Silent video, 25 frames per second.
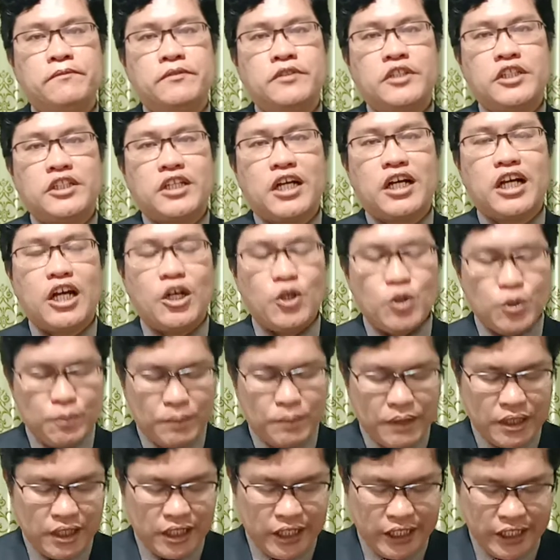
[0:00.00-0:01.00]
Kita akan lupa
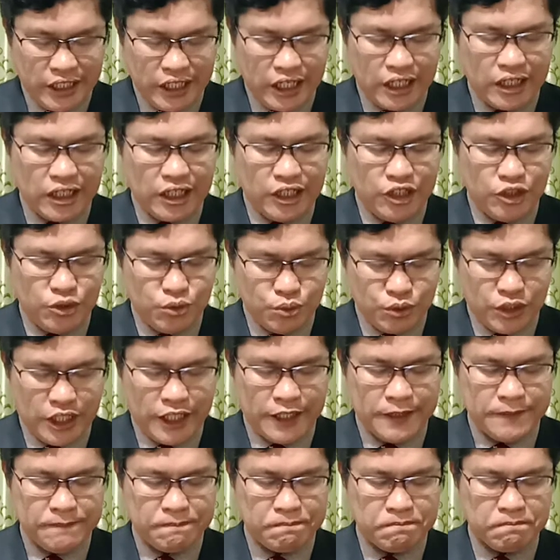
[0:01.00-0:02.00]
na hinargani
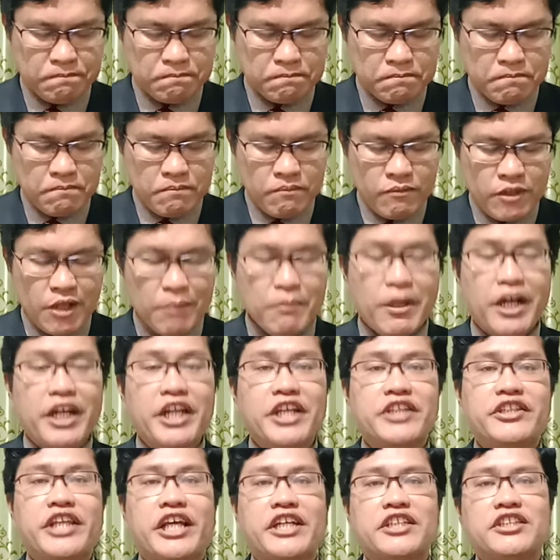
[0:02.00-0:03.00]
Tuhan. Bani
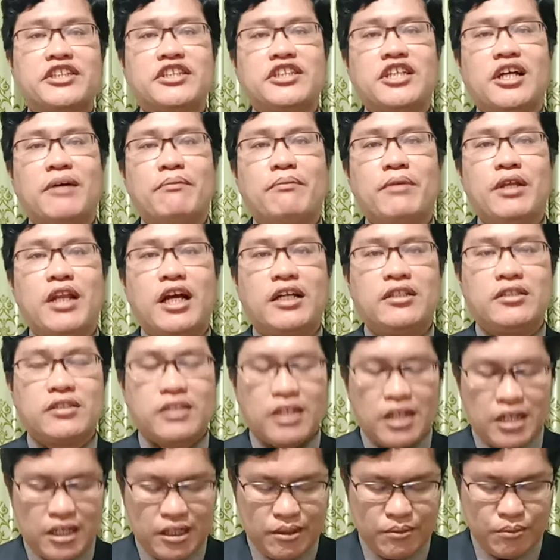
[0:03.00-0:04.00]
teks ni
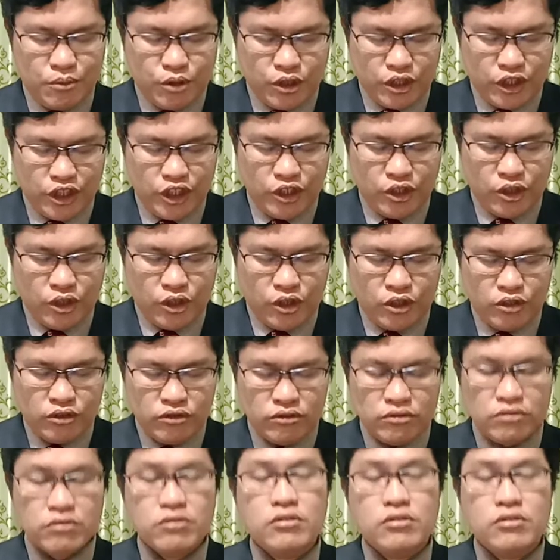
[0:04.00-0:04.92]
ambilanta bornginon